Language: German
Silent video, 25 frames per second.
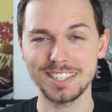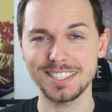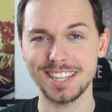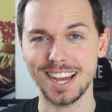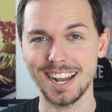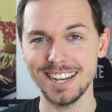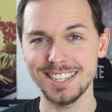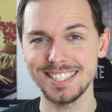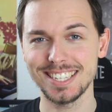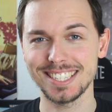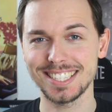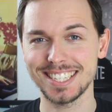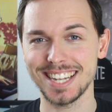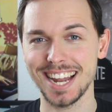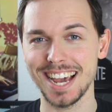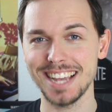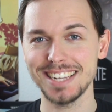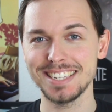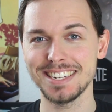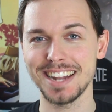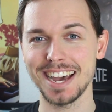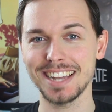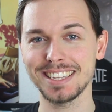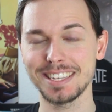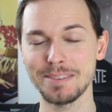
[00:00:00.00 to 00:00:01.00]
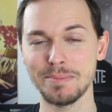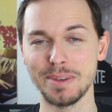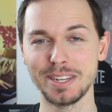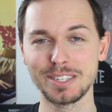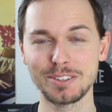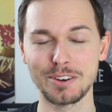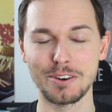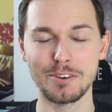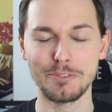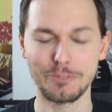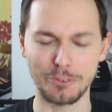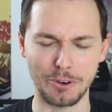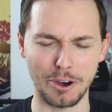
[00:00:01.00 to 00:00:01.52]
Das alles jetzt gleich nach dem
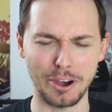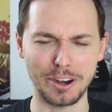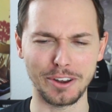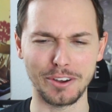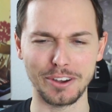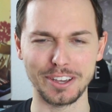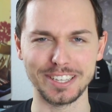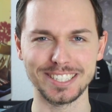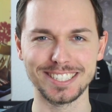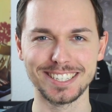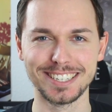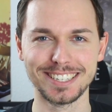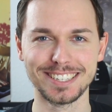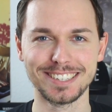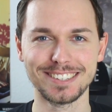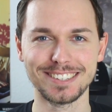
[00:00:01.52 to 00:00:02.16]
Intro. Freut euch!